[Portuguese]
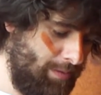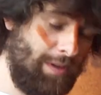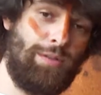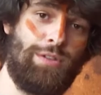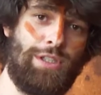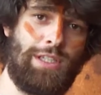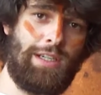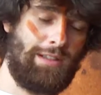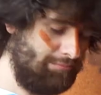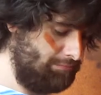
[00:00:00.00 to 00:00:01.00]
ver um
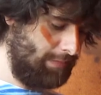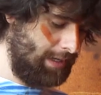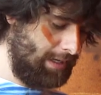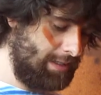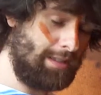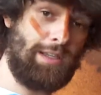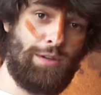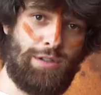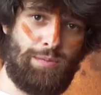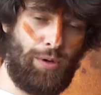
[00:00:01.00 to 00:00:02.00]
dia esses
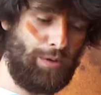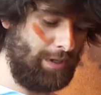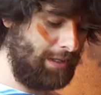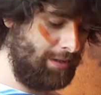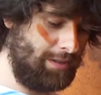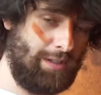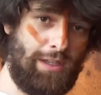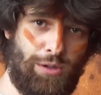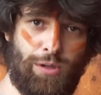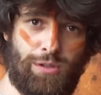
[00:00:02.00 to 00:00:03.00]
rios
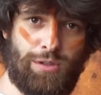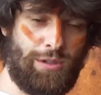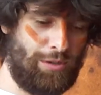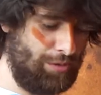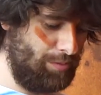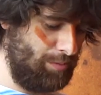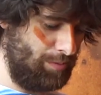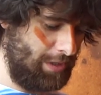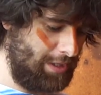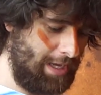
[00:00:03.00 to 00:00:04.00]
despoluídos e todos os rios do mundo.